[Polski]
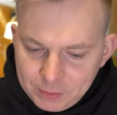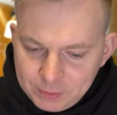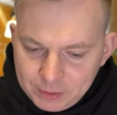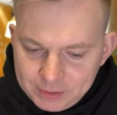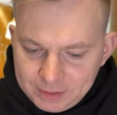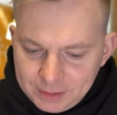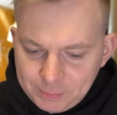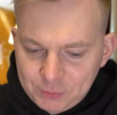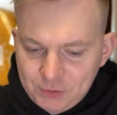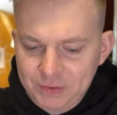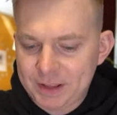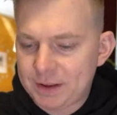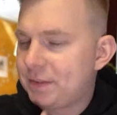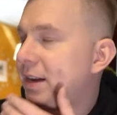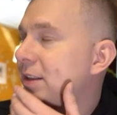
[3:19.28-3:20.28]
te, ta
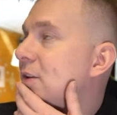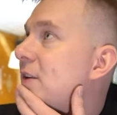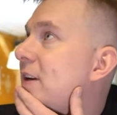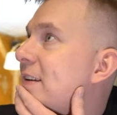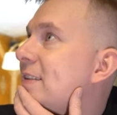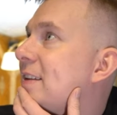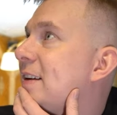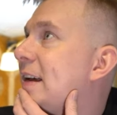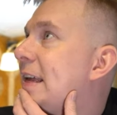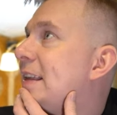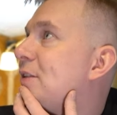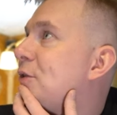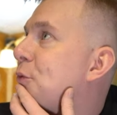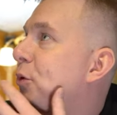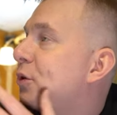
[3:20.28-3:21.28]
przystawka, to ona jest
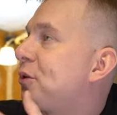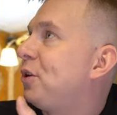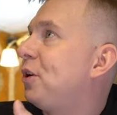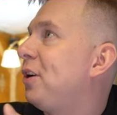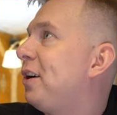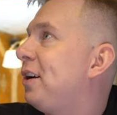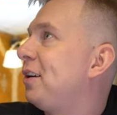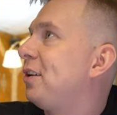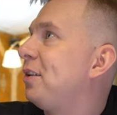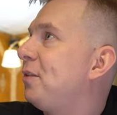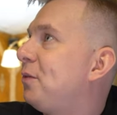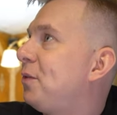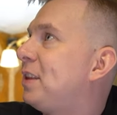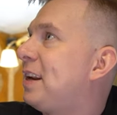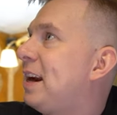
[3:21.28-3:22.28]
taka
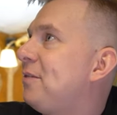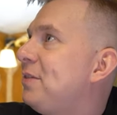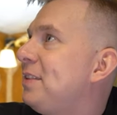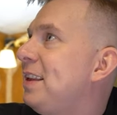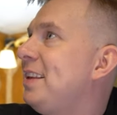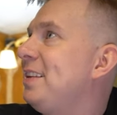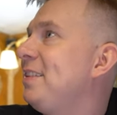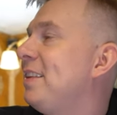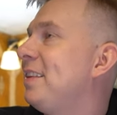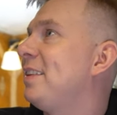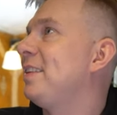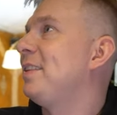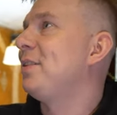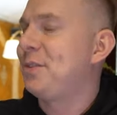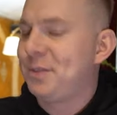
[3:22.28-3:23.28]
słodko-wytrawna? Tak, no
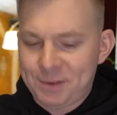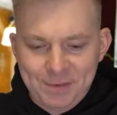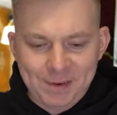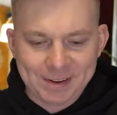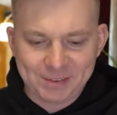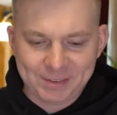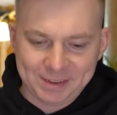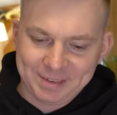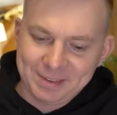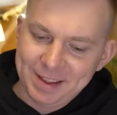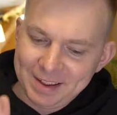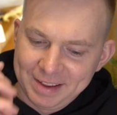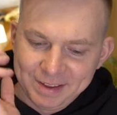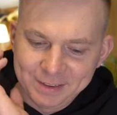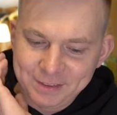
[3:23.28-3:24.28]
no właśnie,
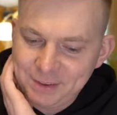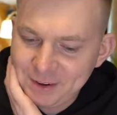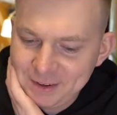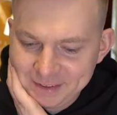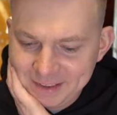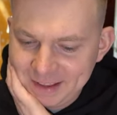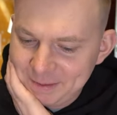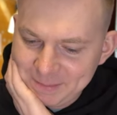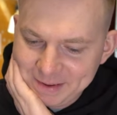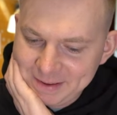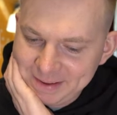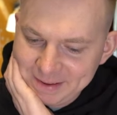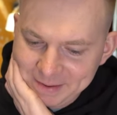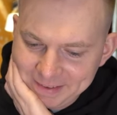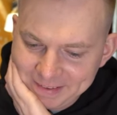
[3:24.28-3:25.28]
to jest dla mnie...
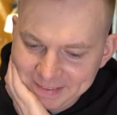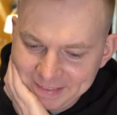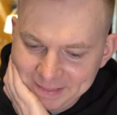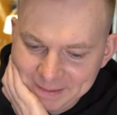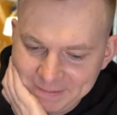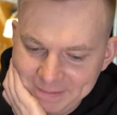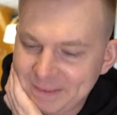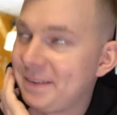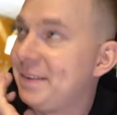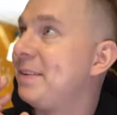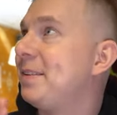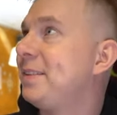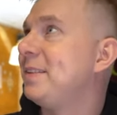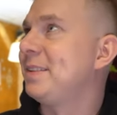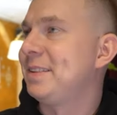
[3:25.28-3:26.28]
Ciasta, więc jest
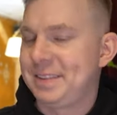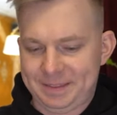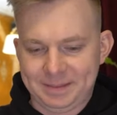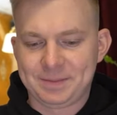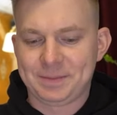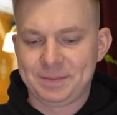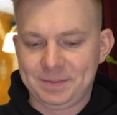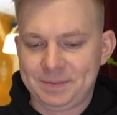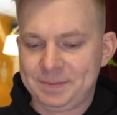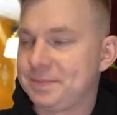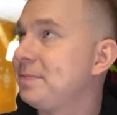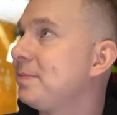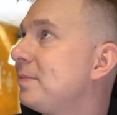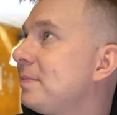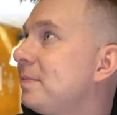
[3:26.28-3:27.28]
ciasto mhm.
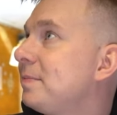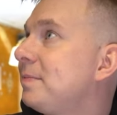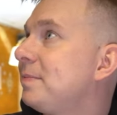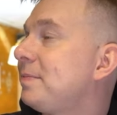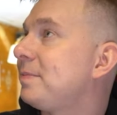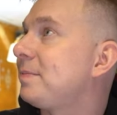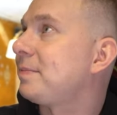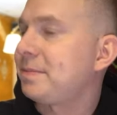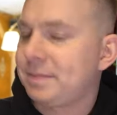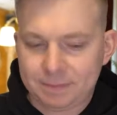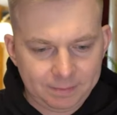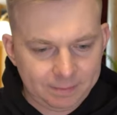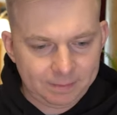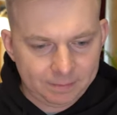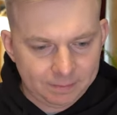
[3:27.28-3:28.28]
faktycznie, ale środek
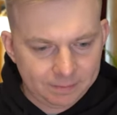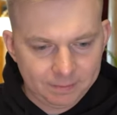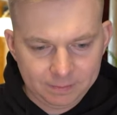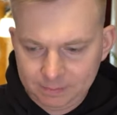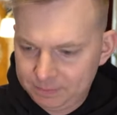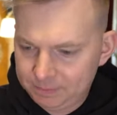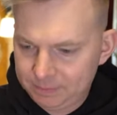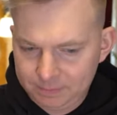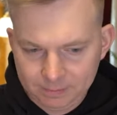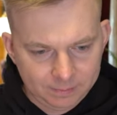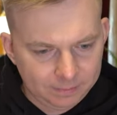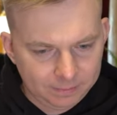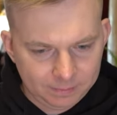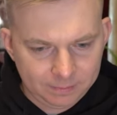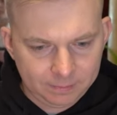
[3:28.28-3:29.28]
jest słony, bardzo
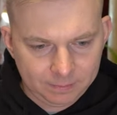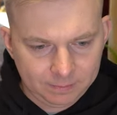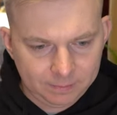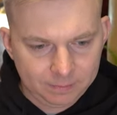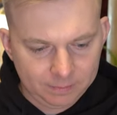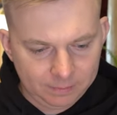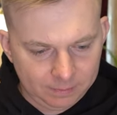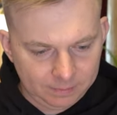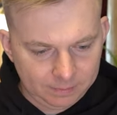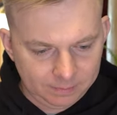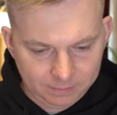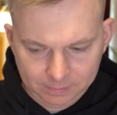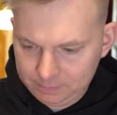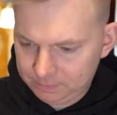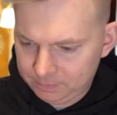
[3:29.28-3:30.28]
fajny. Mhm. I
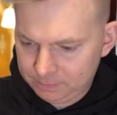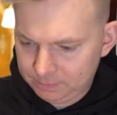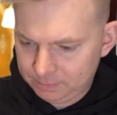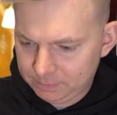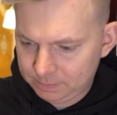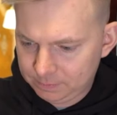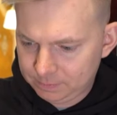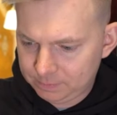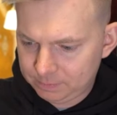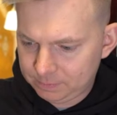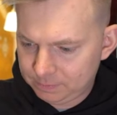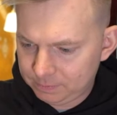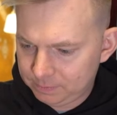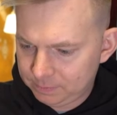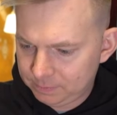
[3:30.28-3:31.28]
ciekawa jest ta
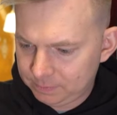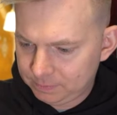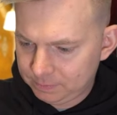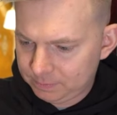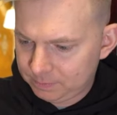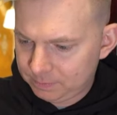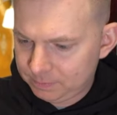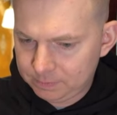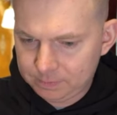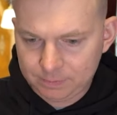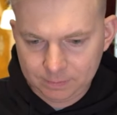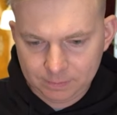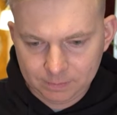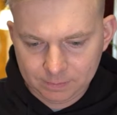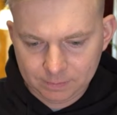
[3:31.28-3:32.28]
konfitura z czerwonej
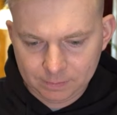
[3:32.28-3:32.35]
papryki.